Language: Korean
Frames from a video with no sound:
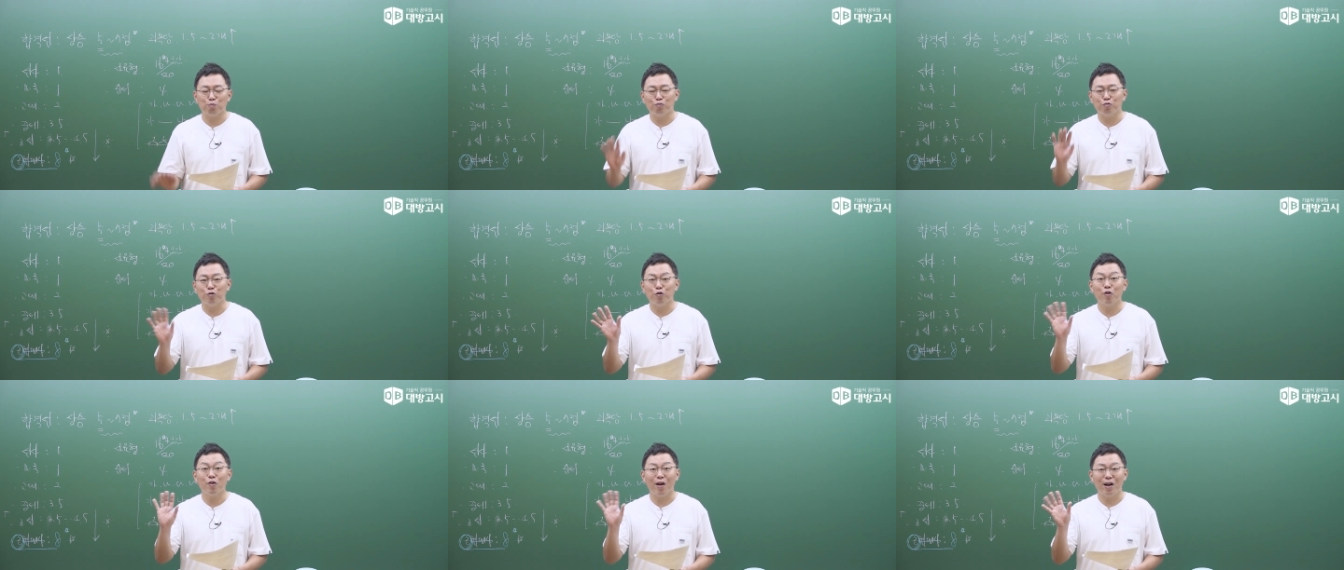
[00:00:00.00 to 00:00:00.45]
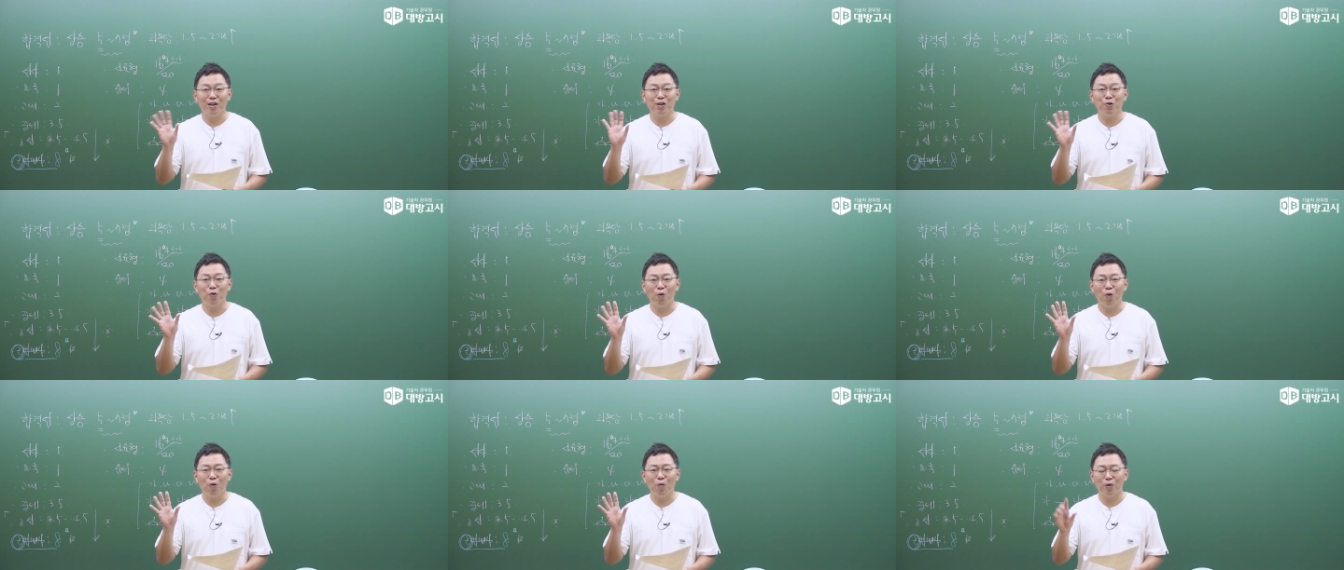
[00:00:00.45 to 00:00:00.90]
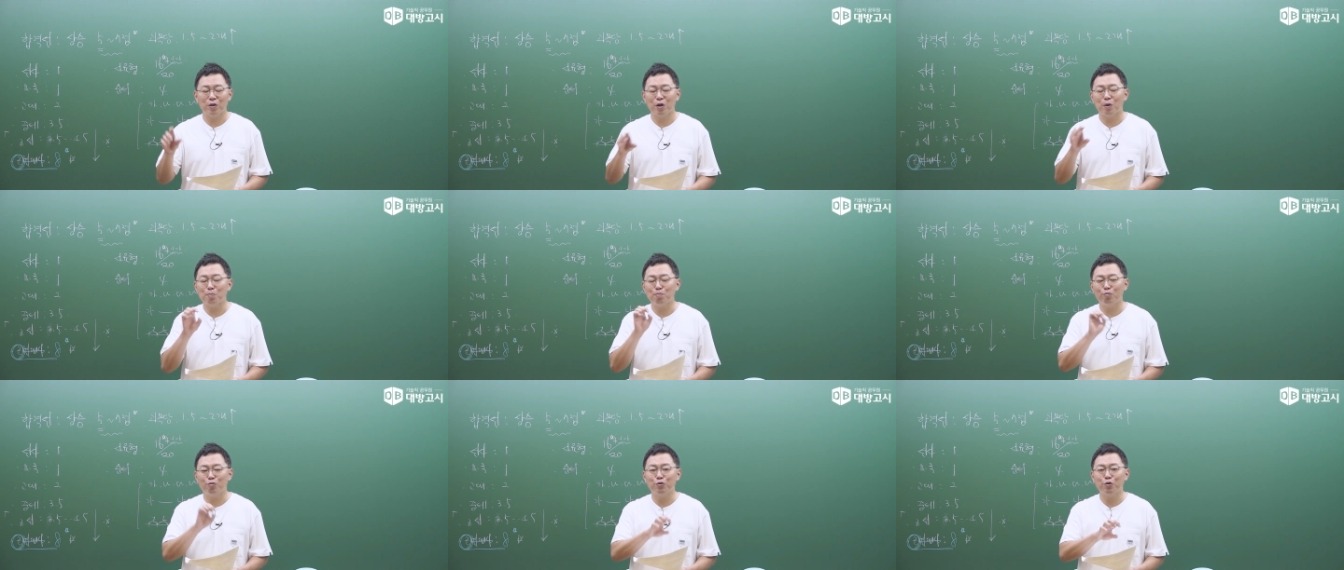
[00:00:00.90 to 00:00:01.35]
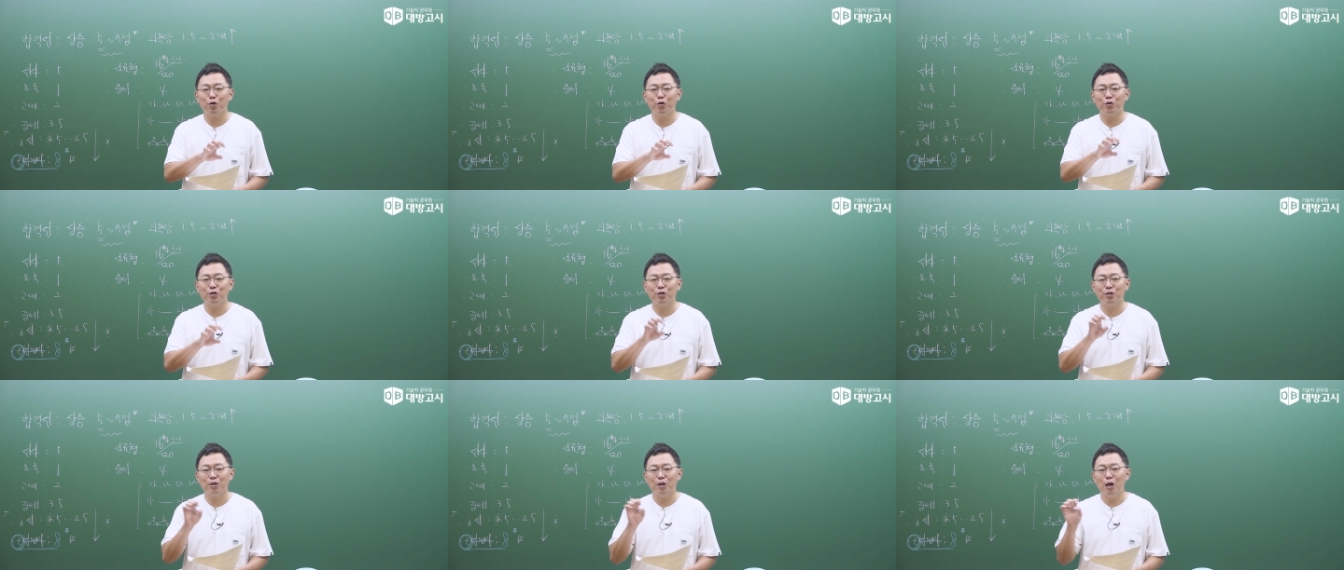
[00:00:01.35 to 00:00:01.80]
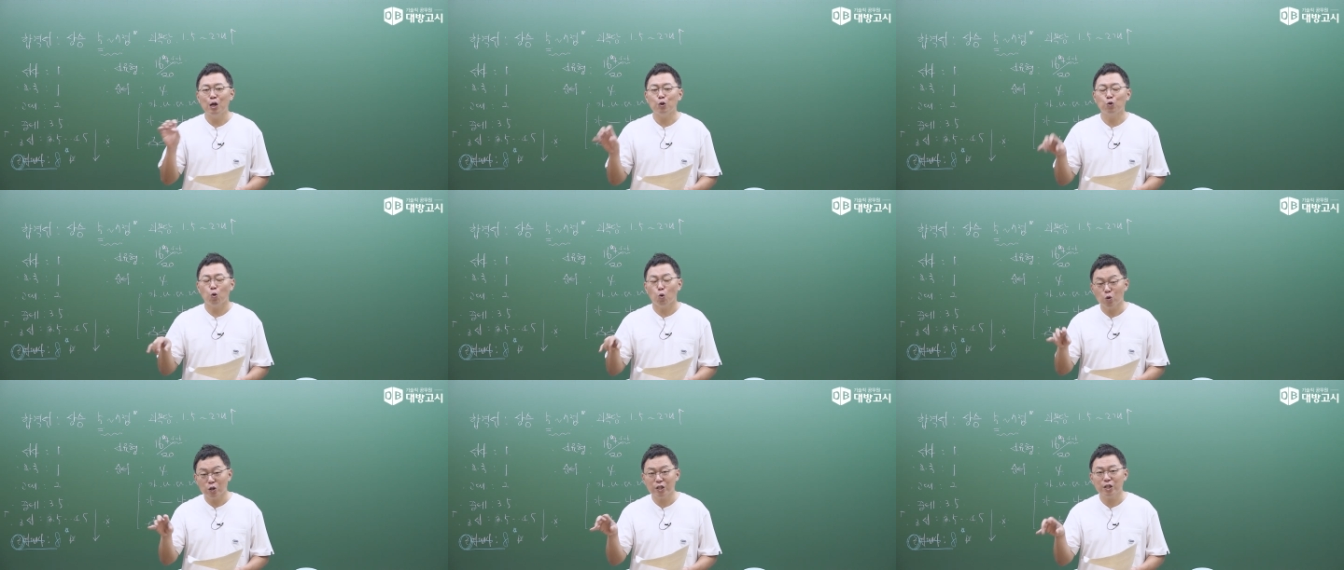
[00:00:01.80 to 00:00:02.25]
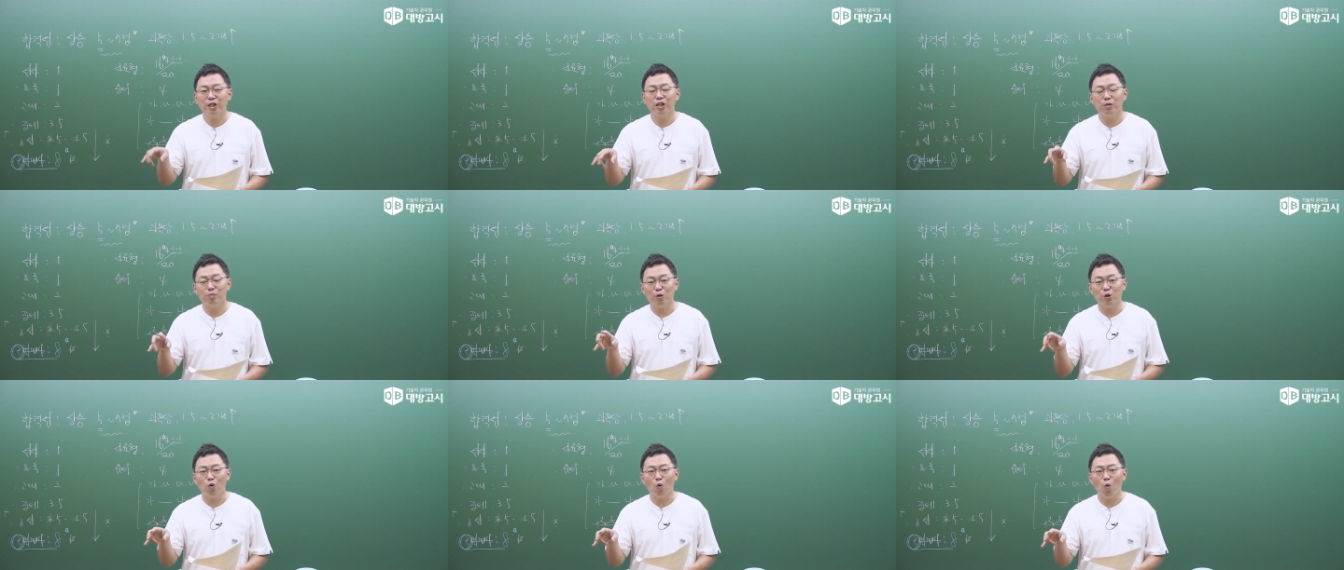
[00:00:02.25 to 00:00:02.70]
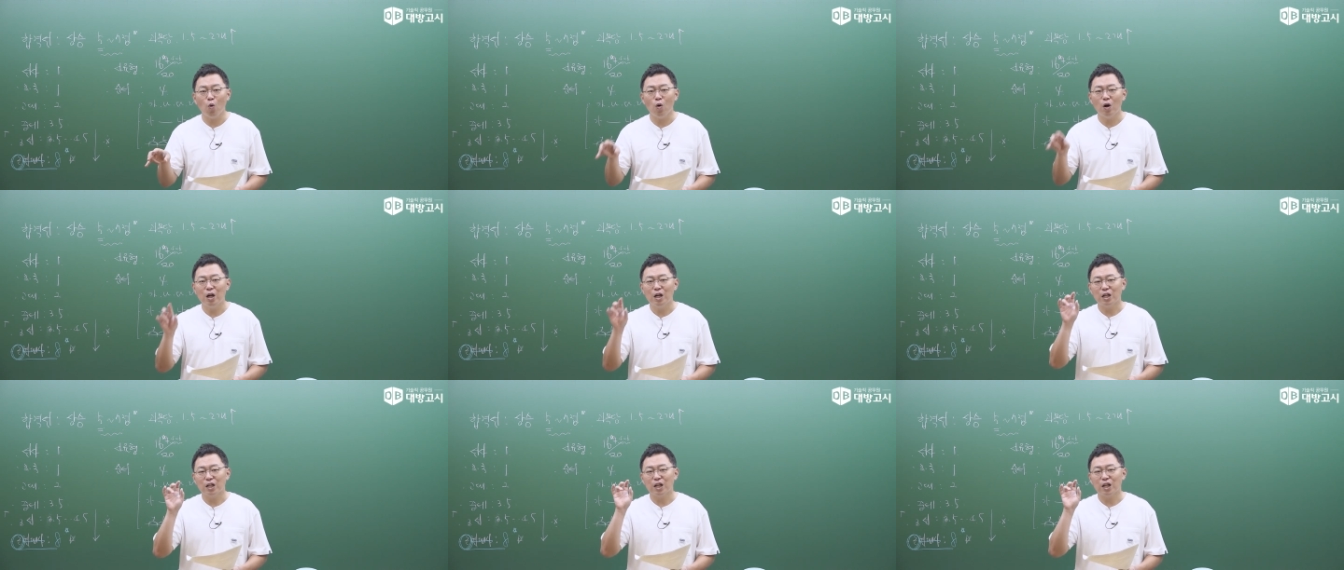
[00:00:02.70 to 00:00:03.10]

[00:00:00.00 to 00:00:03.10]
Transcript: 부여가 아니고 왜냐하면 부여는 도시 이름이고